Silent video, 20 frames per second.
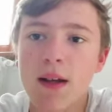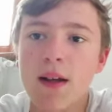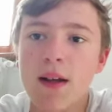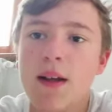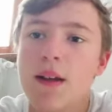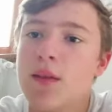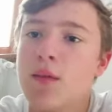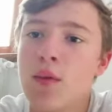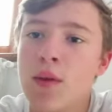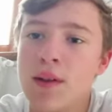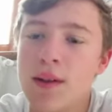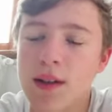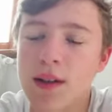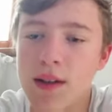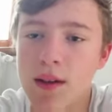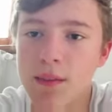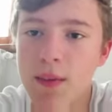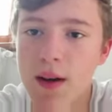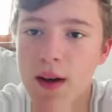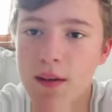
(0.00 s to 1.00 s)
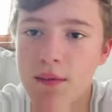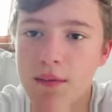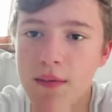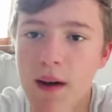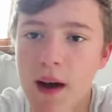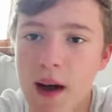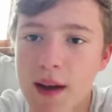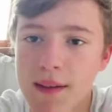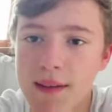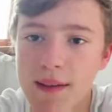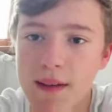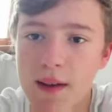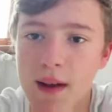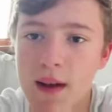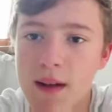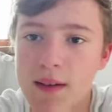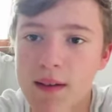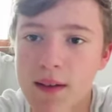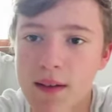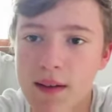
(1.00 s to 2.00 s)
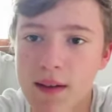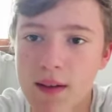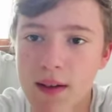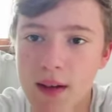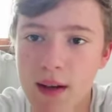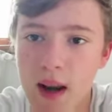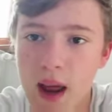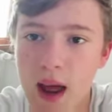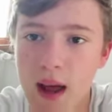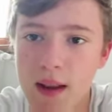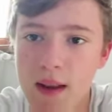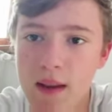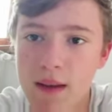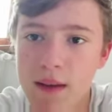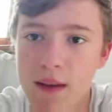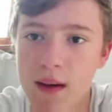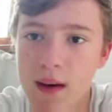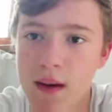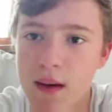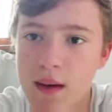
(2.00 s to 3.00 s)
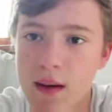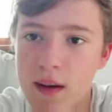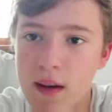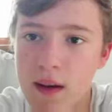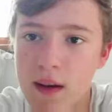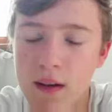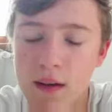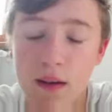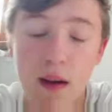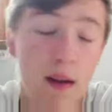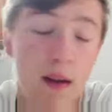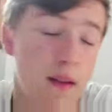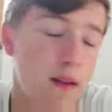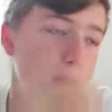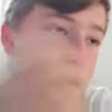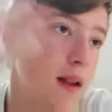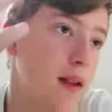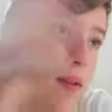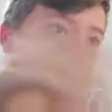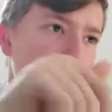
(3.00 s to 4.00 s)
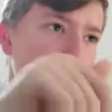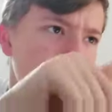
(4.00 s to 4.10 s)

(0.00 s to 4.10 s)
eh, due settimane fa a, a Cincinnati, direi che eh, sì, a,